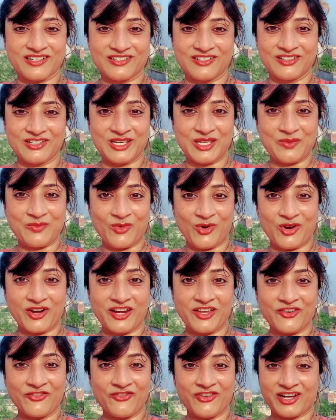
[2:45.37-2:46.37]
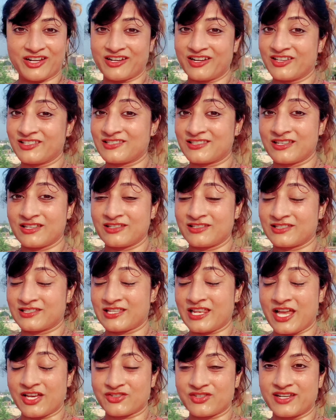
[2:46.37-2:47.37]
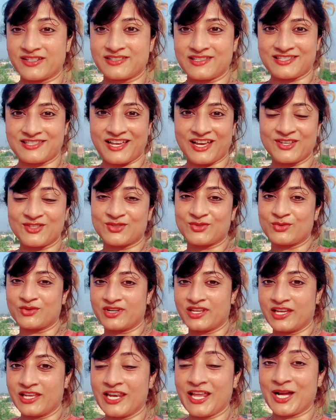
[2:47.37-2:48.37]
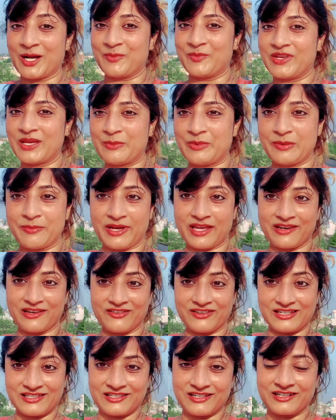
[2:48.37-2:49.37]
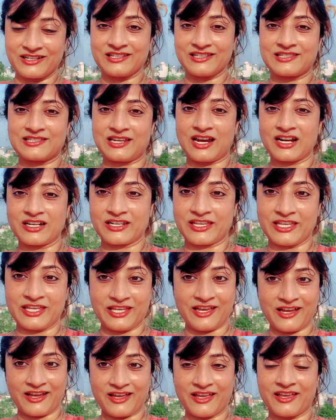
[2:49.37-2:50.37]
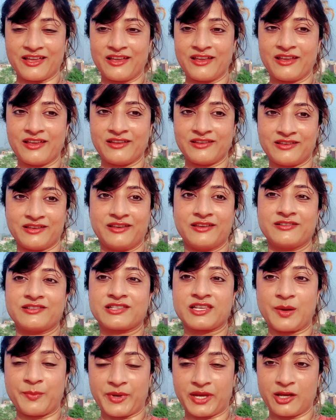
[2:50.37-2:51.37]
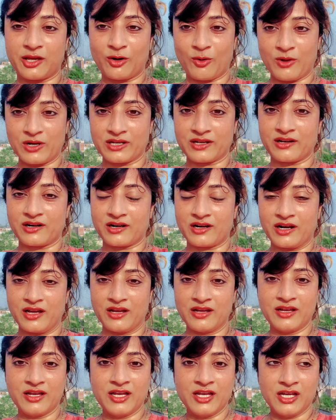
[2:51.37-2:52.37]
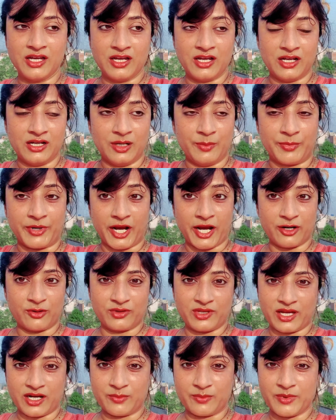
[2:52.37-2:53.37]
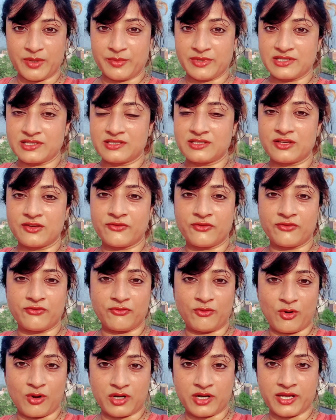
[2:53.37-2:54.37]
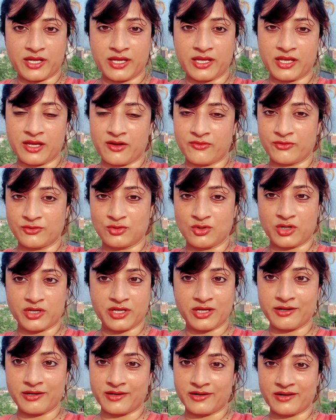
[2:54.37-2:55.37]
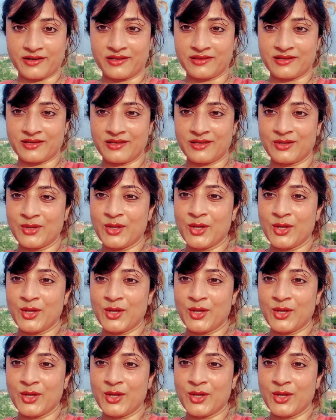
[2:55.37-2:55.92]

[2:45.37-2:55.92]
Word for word: अर्ली मॉर्निंग फिटनेस स्लैश एक्सरसाइज रूटीन अभी अभी मैंने रिसेंटली स्टार्ट किया है ये स्किपिंग एंड ऑल करना प्रायर टू दैट मैं बस सिर्फ वॉक या फिर जॉगिंग कर रही थी